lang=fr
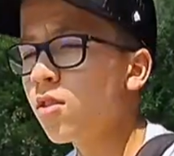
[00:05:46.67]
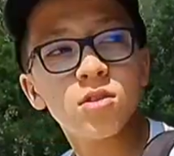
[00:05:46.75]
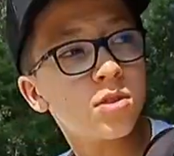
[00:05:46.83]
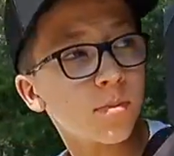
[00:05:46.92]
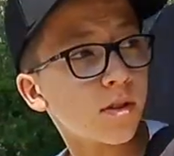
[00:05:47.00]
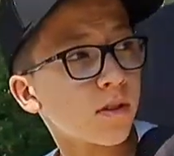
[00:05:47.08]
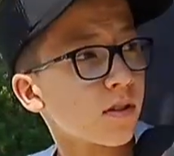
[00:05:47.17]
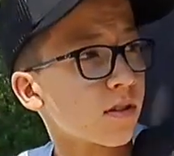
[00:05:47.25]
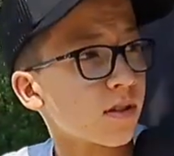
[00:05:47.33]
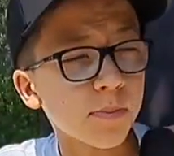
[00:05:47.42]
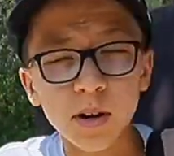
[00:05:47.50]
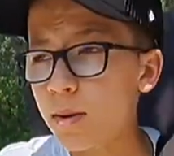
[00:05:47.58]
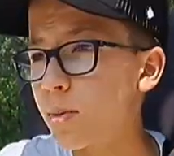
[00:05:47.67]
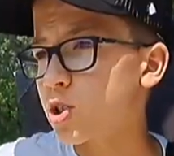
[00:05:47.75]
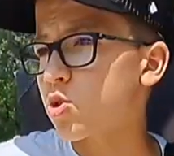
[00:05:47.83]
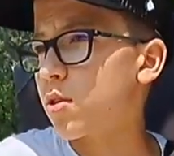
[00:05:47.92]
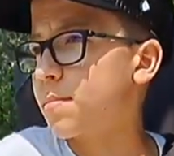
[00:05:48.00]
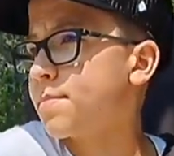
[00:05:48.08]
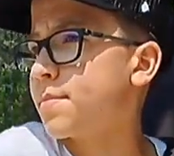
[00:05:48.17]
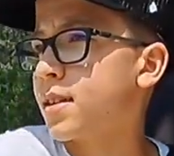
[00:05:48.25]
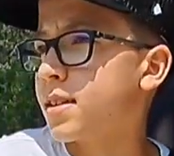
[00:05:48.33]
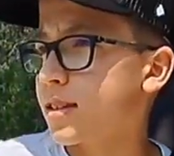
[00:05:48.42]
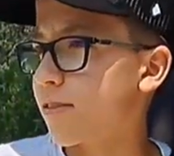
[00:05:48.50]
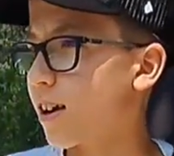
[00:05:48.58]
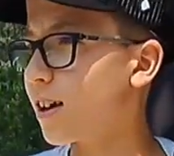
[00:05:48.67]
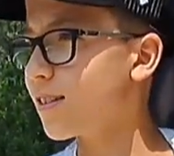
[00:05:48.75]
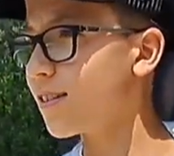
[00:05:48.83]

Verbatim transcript: C'est par là-bas, je crois. Ça va